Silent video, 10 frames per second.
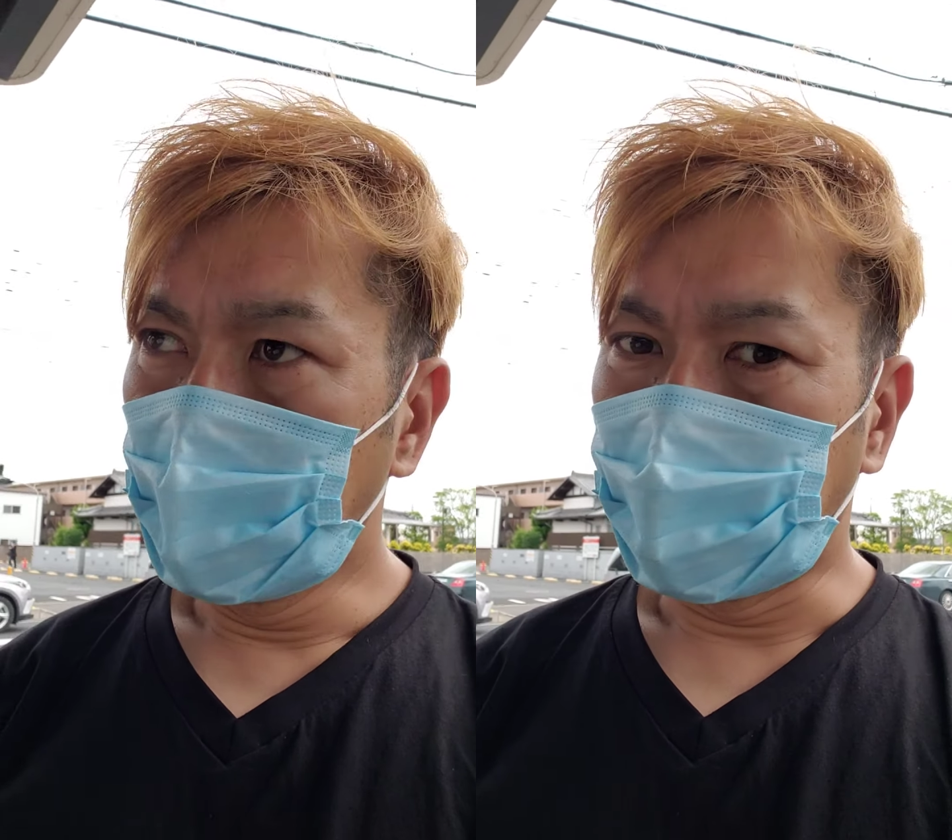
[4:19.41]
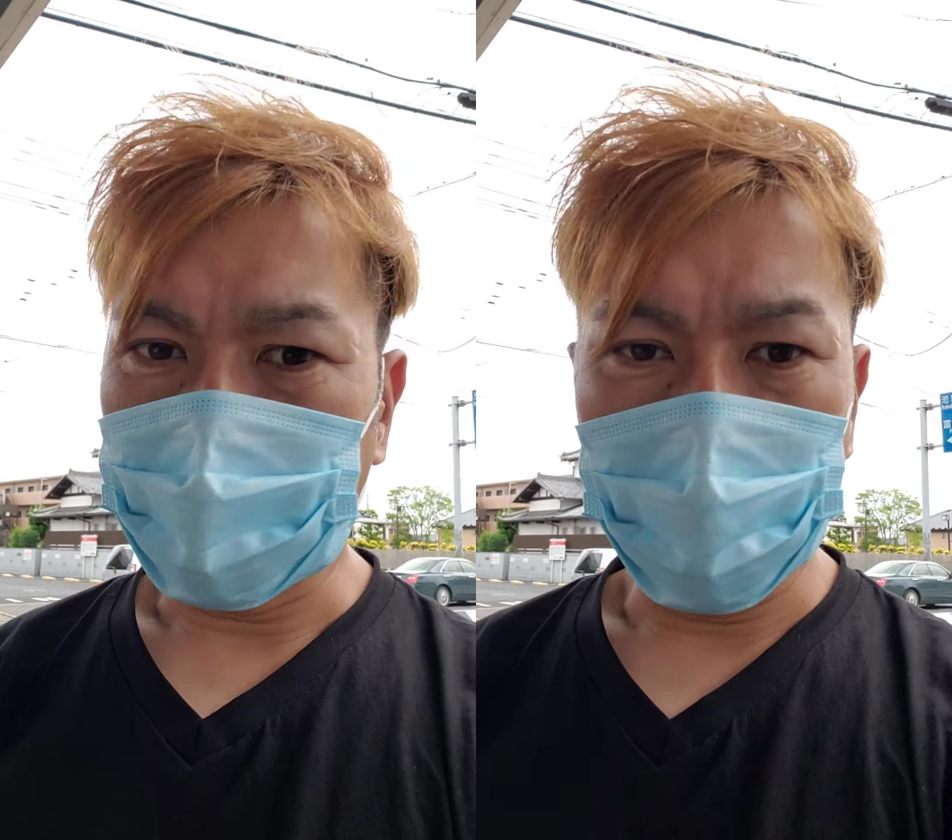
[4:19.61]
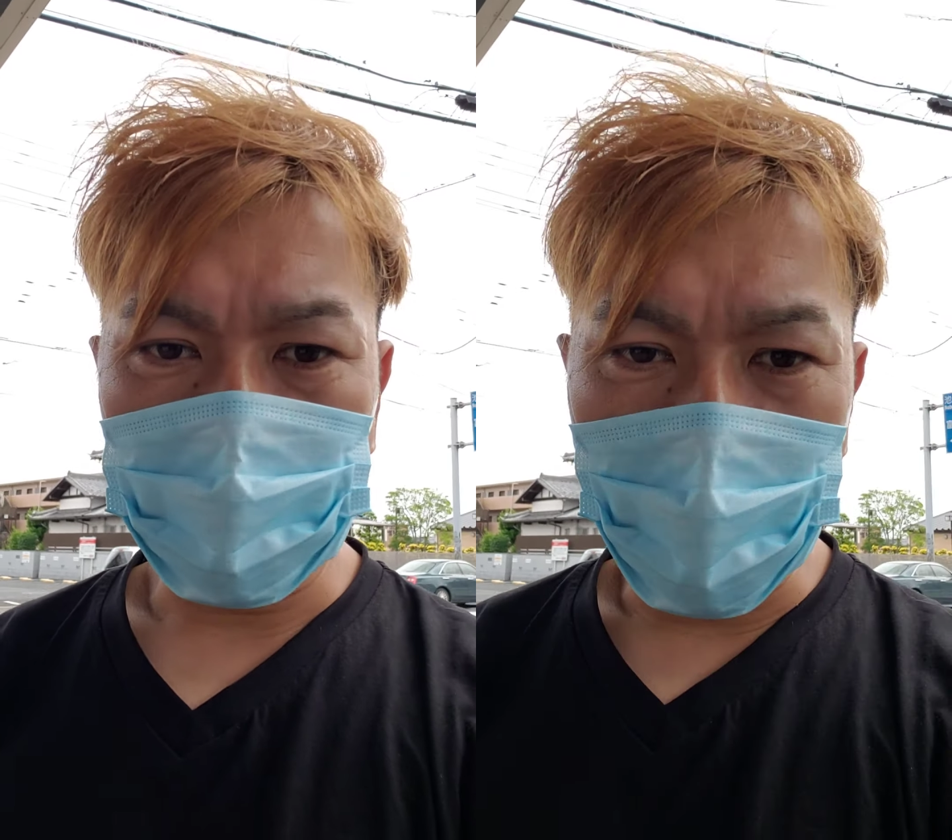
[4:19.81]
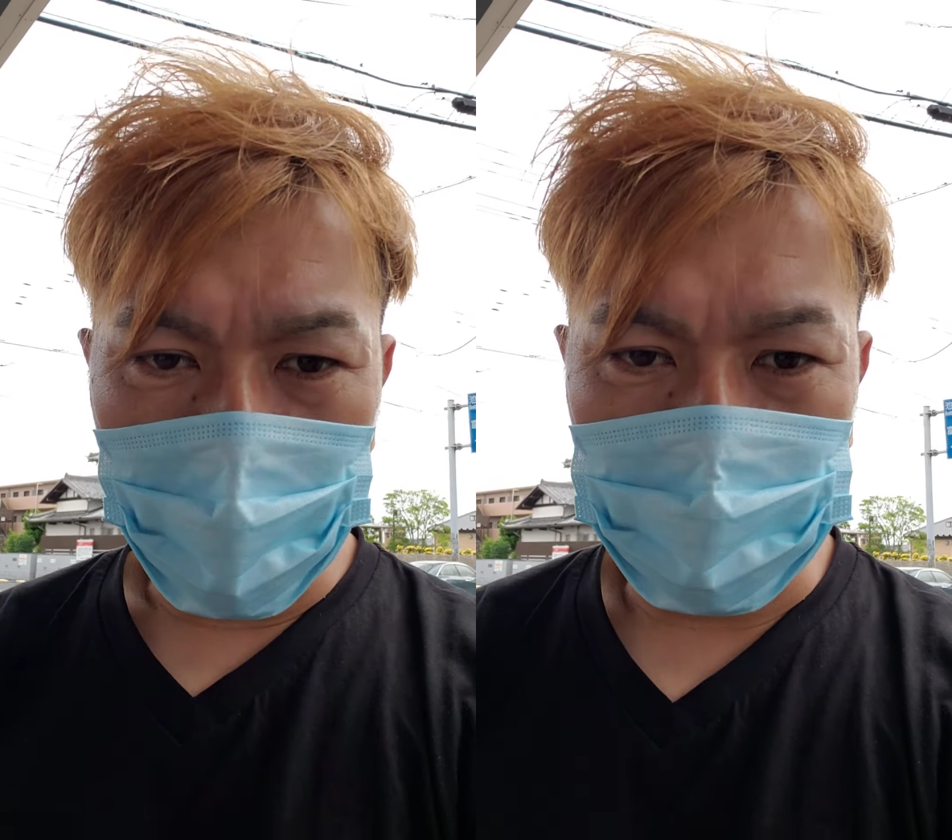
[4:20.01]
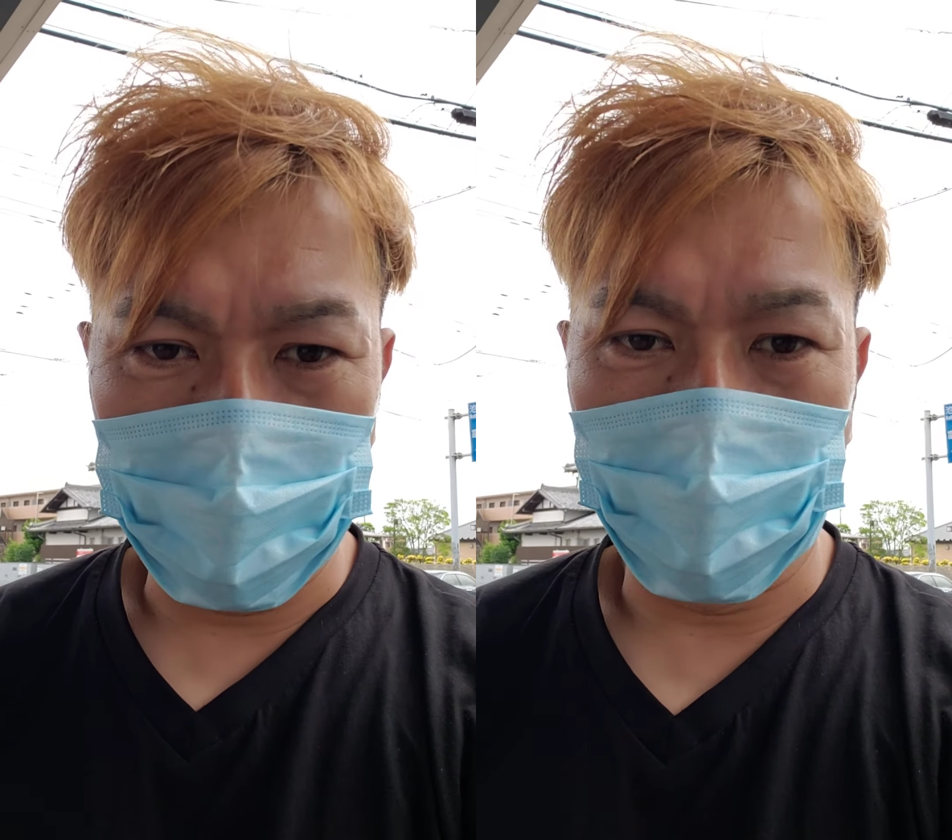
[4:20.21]
また引っか
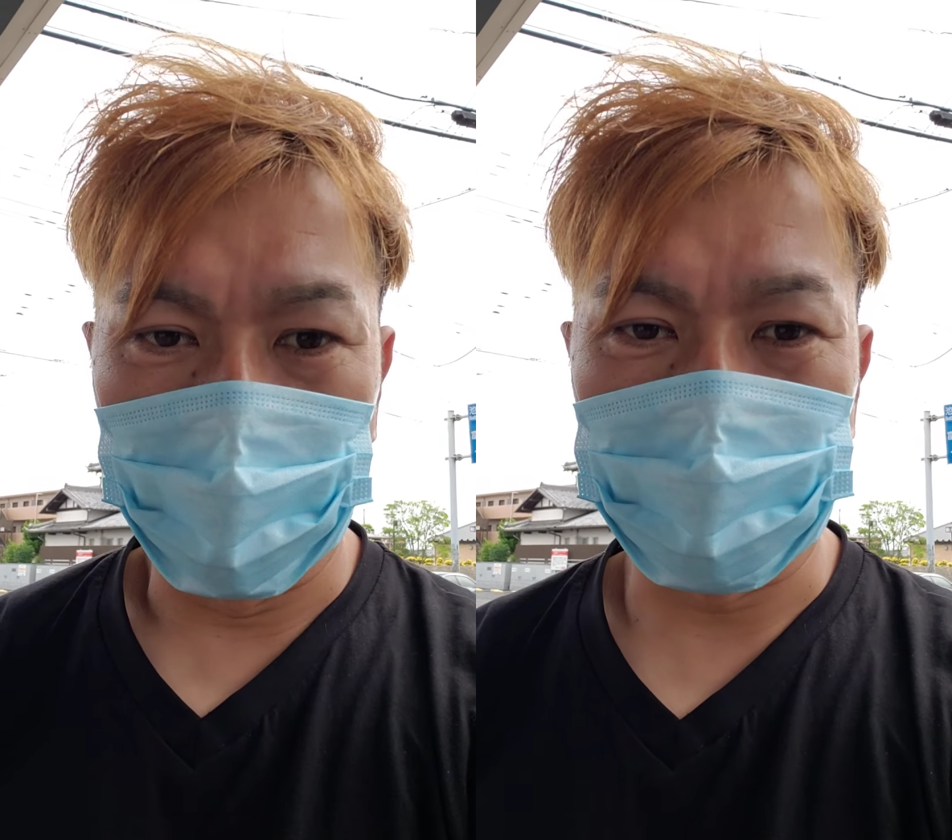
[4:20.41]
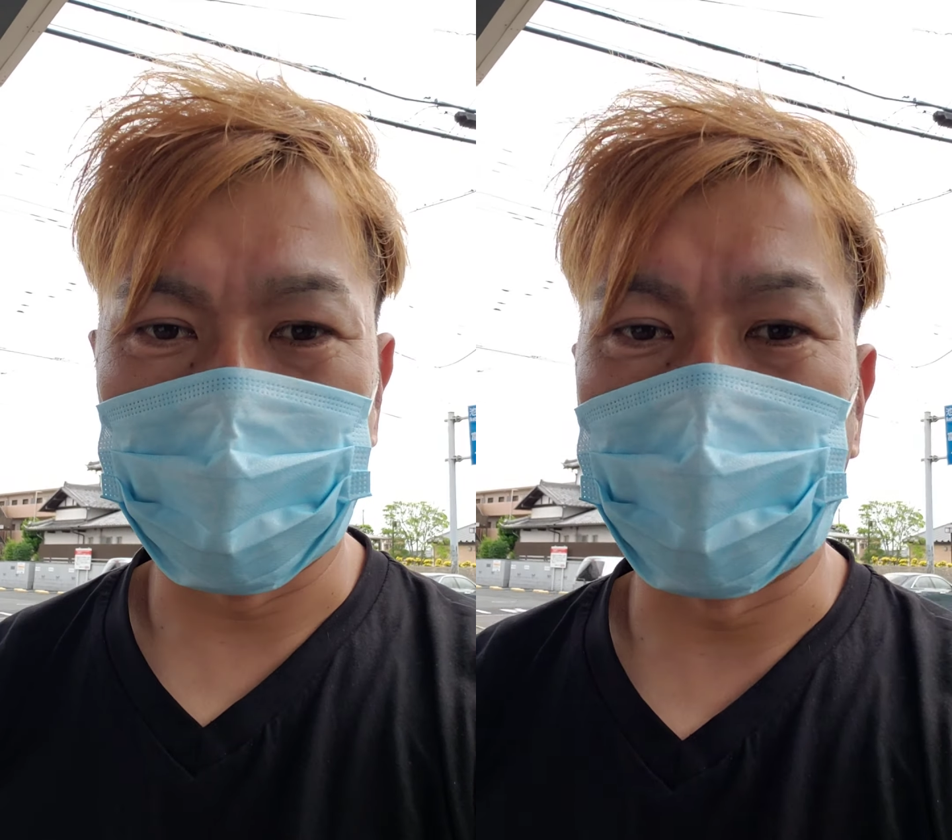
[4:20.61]
かっちゃうかもし